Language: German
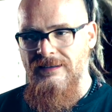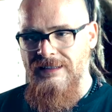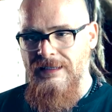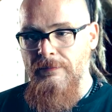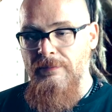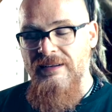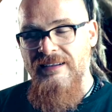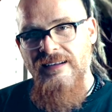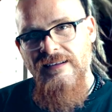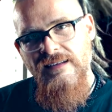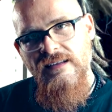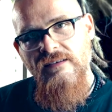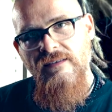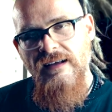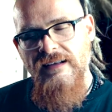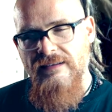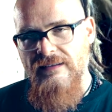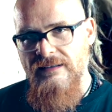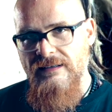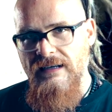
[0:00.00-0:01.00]
den Besitzer
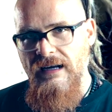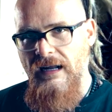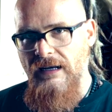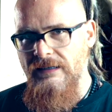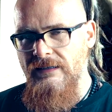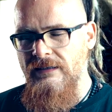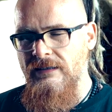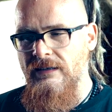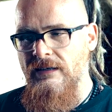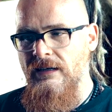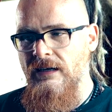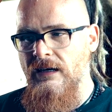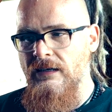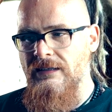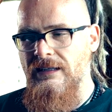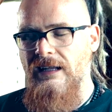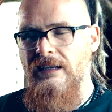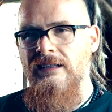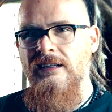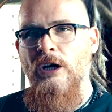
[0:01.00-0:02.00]
wechseln kann,
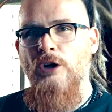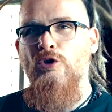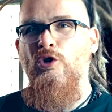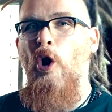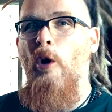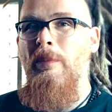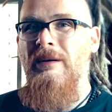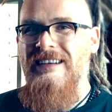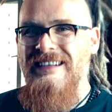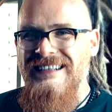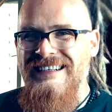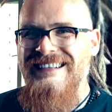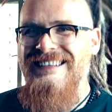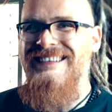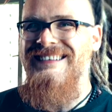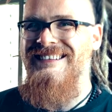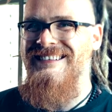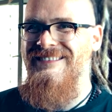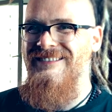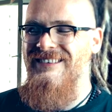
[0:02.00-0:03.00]
dann torpediert es